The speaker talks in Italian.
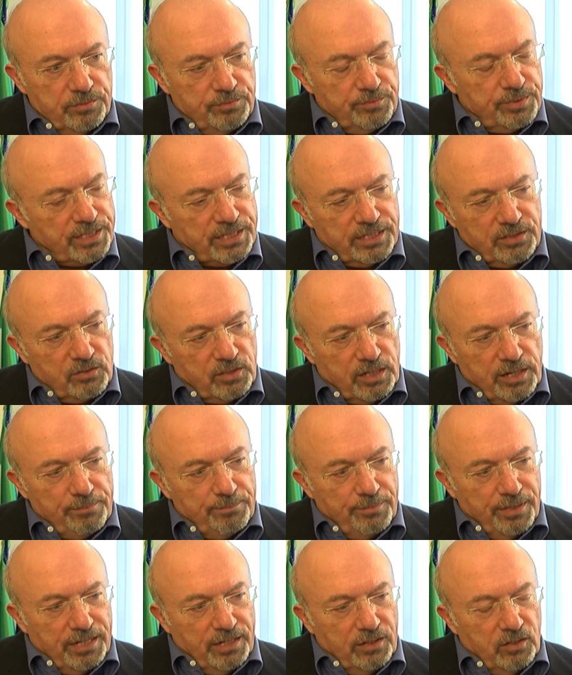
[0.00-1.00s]
perché non è
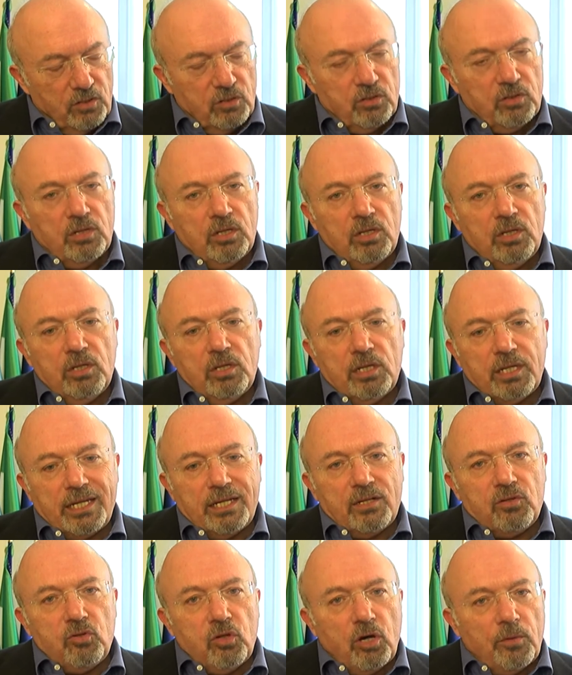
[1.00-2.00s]
bello
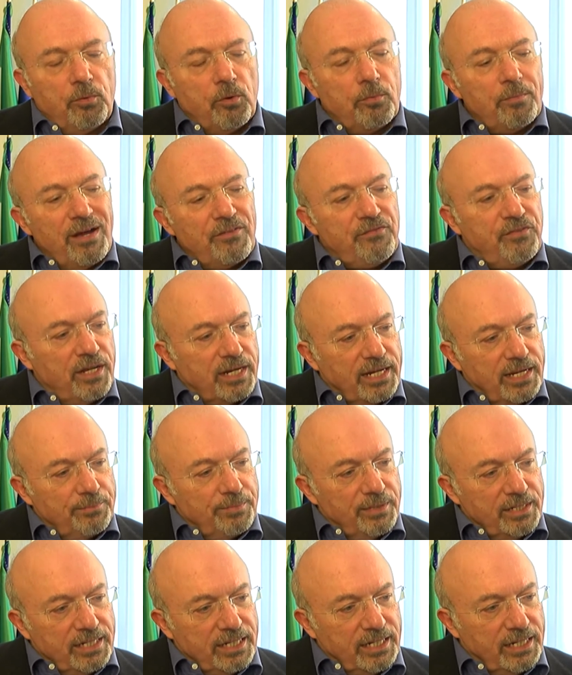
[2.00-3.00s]
che dopo Mafia
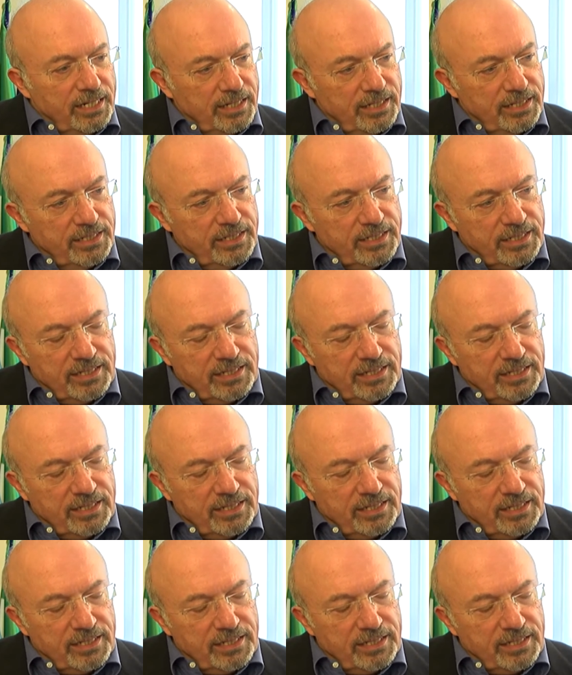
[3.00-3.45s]
Capitale,